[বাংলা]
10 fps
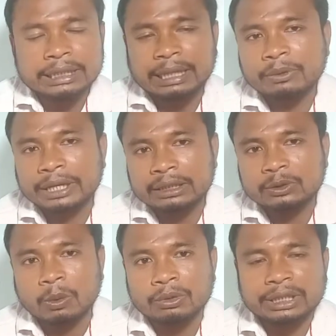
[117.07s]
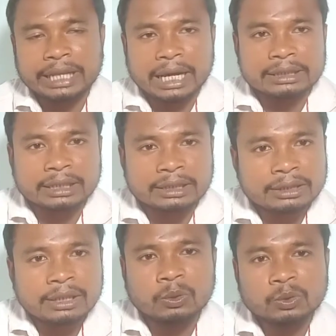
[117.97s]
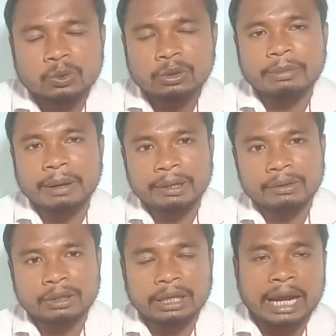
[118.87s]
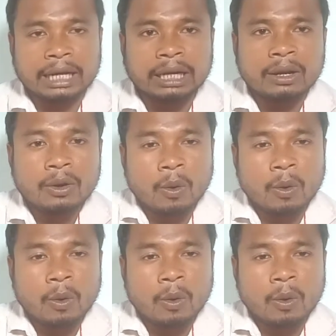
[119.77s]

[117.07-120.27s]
তেমন একটা সমস্যা দেখা যায় যে যে ওষুধগুলো ব্যবহার করলে একটা